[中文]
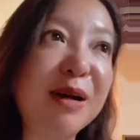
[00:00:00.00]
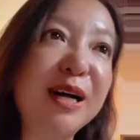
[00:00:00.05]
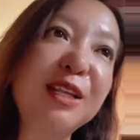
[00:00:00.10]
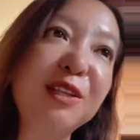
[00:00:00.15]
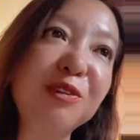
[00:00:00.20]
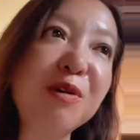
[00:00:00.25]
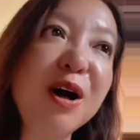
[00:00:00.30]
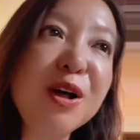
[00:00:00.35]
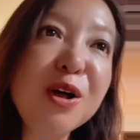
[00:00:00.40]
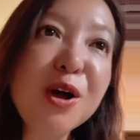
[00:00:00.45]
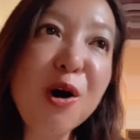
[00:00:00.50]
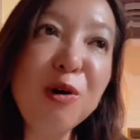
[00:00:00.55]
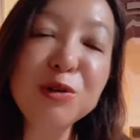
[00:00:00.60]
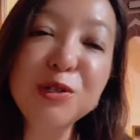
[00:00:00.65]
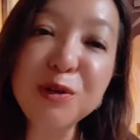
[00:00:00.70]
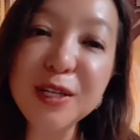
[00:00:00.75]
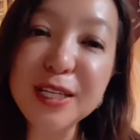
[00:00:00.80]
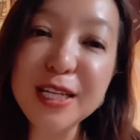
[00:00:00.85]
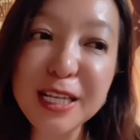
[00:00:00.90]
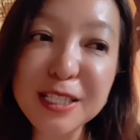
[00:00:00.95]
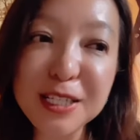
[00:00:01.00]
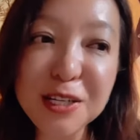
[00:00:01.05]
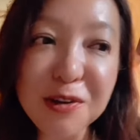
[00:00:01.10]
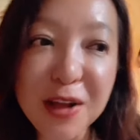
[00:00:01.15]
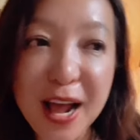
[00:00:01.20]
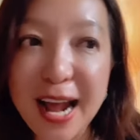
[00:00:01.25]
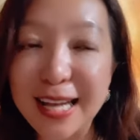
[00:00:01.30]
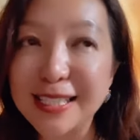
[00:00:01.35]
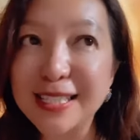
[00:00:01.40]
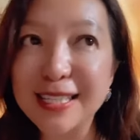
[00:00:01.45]
很多欧洲的年轻女
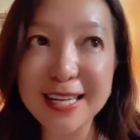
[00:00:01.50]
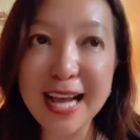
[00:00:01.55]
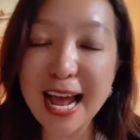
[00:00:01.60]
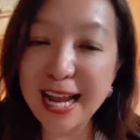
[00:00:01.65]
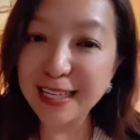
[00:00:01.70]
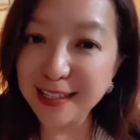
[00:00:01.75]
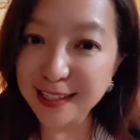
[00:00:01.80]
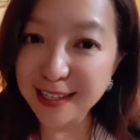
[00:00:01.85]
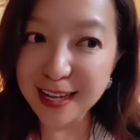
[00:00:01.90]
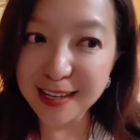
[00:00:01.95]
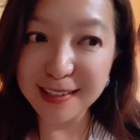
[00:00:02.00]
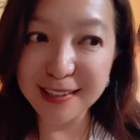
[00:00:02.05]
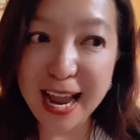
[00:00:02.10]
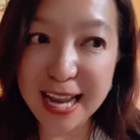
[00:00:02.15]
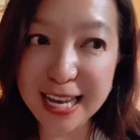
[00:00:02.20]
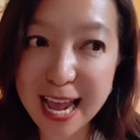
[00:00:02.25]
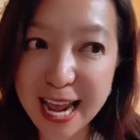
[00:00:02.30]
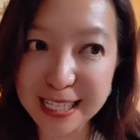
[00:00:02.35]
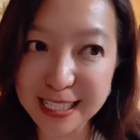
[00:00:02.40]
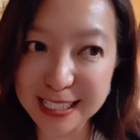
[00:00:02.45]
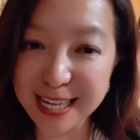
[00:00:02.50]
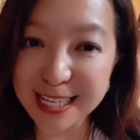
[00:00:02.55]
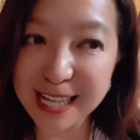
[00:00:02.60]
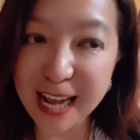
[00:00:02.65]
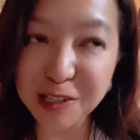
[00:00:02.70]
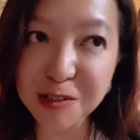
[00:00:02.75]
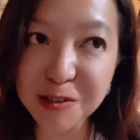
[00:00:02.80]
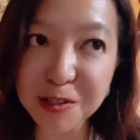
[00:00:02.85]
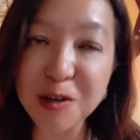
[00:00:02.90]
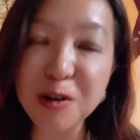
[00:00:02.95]
孩子看了那个谈恋爱的仙侠
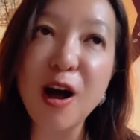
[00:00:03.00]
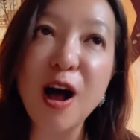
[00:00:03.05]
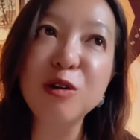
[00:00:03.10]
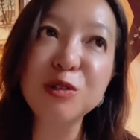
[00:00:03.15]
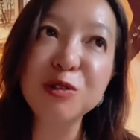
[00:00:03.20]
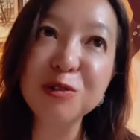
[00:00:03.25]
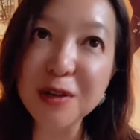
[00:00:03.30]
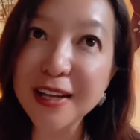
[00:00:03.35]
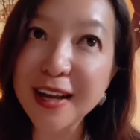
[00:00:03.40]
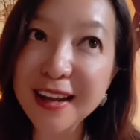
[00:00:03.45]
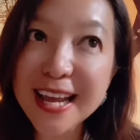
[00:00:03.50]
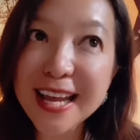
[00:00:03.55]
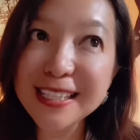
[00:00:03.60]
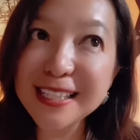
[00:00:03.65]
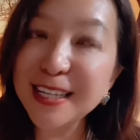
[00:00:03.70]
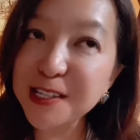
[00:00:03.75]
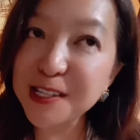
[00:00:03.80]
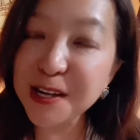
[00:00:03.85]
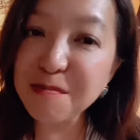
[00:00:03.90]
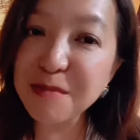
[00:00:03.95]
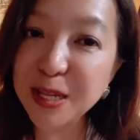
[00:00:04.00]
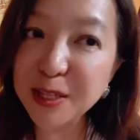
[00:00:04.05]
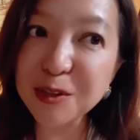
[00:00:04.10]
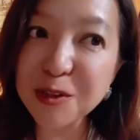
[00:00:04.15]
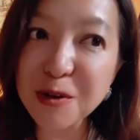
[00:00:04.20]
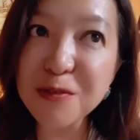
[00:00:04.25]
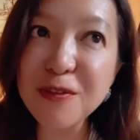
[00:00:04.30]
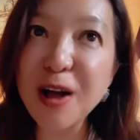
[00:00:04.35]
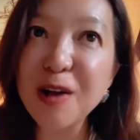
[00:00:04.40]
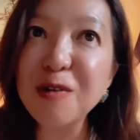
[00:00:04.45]
剧以后，哦，就觉得这个神秘的
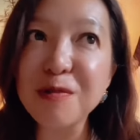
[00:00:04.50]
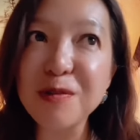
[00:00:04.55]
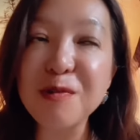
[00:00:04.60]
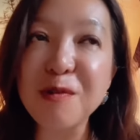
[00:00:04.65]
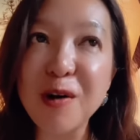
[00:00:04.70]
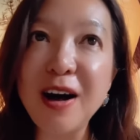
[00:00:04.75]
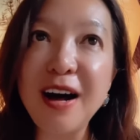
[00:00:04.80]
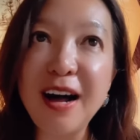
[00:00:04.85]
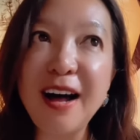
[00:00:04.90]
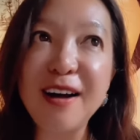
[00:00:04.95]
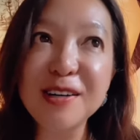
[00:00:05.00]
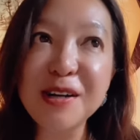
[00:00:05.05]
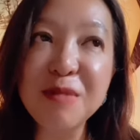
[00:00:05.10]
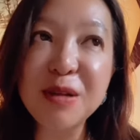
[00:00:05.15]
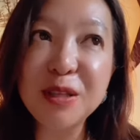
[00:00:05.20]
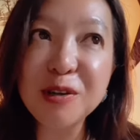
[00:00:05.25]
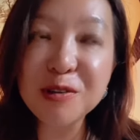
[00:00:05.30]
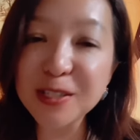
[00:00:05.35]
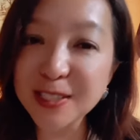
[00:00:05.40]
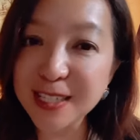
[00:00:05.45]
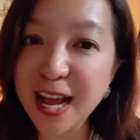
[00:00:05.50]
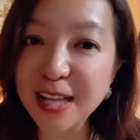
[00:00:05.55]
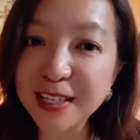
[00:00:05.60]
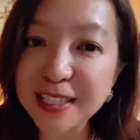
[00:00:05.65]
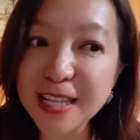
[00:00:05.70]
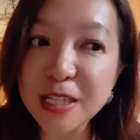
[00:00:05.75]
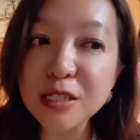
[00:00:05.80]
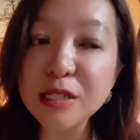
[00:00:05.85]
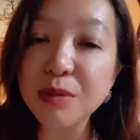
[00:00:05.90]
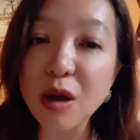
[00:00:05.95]
东方古国啊，人们都是这样的
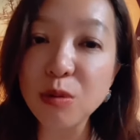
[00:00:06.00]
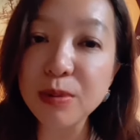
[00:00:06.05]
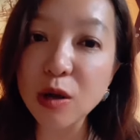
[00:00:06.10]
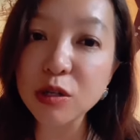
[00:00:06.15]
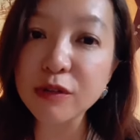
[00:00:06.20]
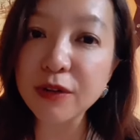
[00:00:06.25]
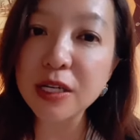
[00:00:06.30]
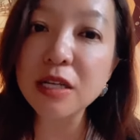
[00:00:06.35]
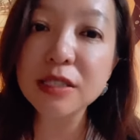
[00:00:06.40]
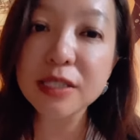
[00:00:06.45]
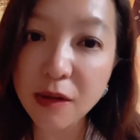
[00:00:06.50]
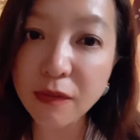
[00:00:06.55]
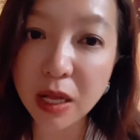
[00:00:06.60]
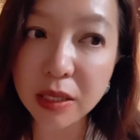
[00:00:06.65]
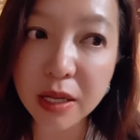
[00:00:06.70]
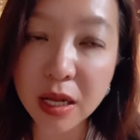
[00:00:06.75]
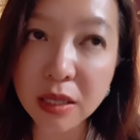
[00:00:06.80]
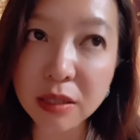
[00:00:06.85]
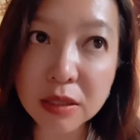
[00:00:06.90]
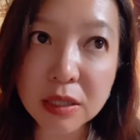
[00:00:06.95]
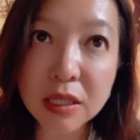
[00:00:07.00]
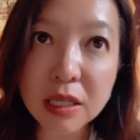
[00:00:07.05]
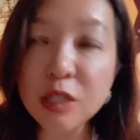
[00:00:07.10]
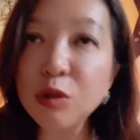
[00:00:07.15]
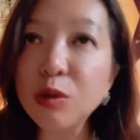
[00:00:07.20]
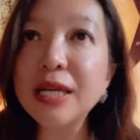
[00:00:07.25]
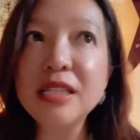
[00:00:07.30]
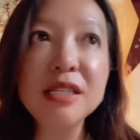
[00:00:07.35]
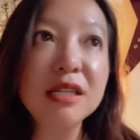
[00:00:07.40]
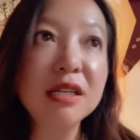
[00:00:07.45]
仙气飘飘，是非常向往的。很多
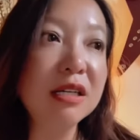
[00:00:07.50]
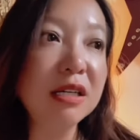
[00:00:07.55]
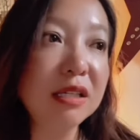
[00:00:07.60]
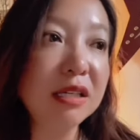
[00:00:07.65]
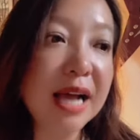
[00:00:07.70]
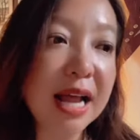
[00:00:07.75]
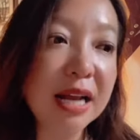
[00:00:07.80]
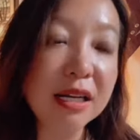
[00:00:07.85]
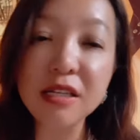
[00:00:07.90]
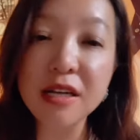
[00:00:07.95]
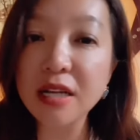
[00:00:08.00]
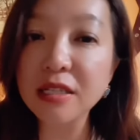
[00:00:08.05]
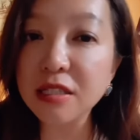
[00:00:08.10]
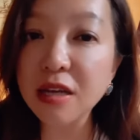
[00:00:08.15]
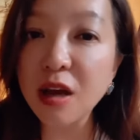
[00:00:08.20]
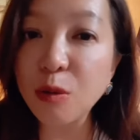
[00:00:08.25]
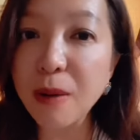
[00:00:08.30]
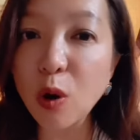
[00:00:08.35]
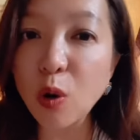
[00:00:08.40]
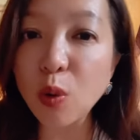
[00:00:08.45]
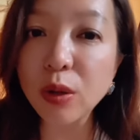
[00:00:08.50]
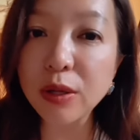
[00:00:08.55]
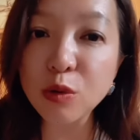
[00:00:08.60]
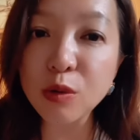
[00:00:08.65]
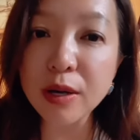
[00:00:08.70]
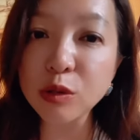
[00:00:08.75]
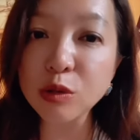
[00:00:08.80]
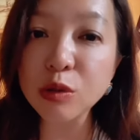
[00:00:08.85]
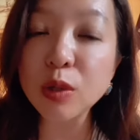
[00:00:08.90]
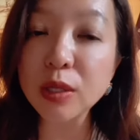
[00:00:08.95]
年轻人可能看了这样几条爆火的
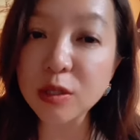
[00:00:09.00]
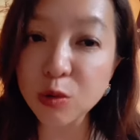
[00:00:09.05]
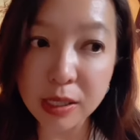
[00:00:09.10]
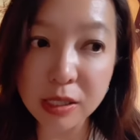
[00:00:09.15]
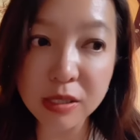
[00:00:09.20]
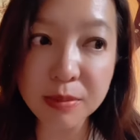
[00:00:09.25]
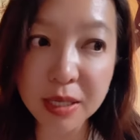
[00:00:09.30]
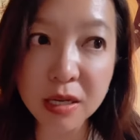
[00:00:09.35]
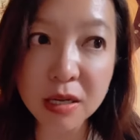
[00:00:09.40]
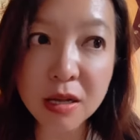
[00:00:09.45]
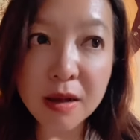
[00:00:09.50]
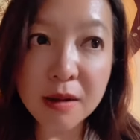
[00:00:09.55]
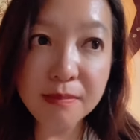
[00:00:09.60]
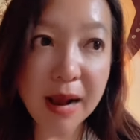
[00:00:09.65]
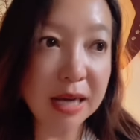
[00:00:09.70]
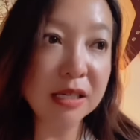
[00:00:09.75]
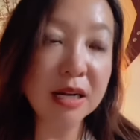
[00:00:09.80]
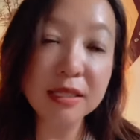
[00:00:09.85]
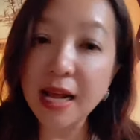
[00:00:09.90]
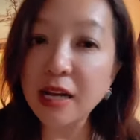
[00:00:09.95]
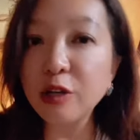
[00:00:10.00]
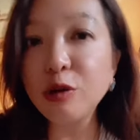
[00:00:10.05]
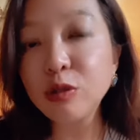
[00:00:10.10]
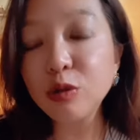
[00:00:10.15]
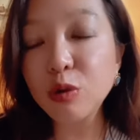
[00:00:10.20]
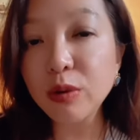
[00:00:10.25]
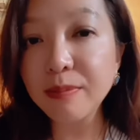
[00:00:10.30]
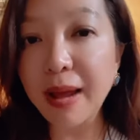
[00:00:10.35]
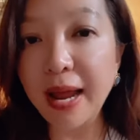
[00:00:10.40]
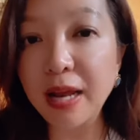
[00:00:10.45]
关于中国的短视频，马上下个月就
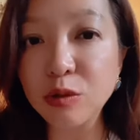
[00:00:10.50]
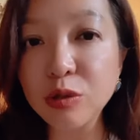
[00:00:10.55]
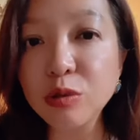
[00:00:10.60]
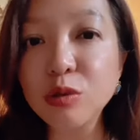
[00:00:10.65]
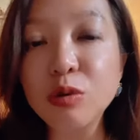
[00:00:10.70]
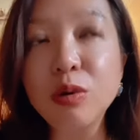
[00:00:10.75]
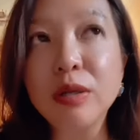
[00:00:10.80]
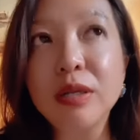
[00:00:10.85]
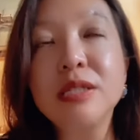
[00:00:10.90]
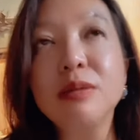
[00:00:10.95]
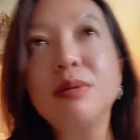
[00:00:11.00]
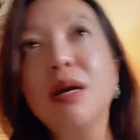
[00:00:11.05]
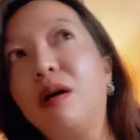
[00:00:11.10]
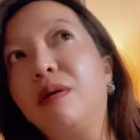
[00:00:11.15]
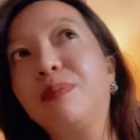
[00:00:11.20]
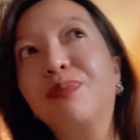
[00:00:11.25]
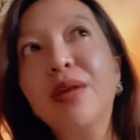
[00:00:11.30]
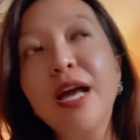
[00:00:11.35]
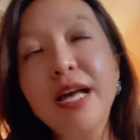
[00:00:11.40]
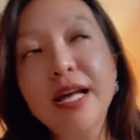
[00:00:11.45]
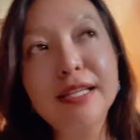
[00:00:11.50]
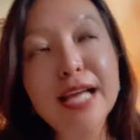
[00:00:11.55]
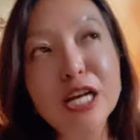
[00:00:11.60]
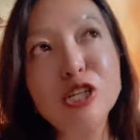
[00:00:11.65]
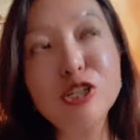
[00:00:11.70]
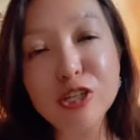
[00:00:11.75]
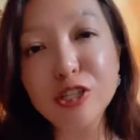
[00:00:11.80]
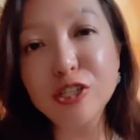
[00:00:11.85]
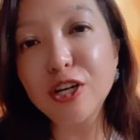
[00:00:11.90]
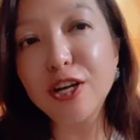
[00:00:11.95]
会买去中国的机票。但
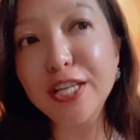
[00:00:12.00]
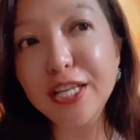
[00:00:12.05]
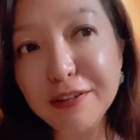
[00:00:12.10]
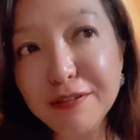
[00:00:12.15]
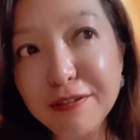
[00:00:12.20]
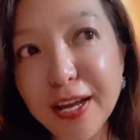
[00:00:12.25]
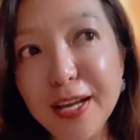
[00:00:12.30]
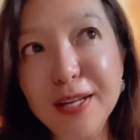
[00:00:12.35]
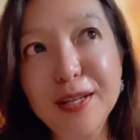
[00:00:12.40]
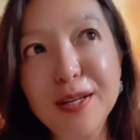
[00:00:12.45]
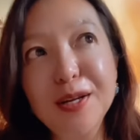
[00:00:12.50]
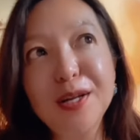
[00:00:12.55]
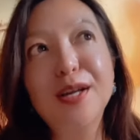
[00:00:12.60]
是这一位。